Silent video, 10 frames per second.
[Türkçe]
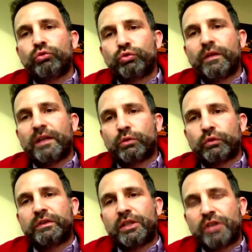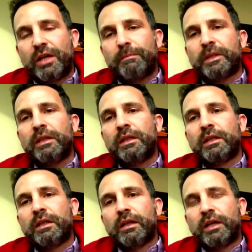duvara toslatacak bir
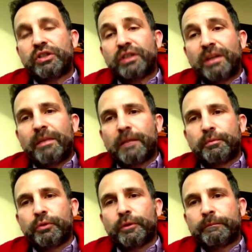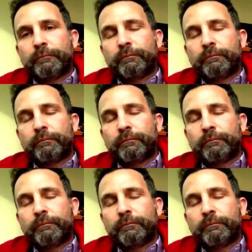açıklama yapıyor.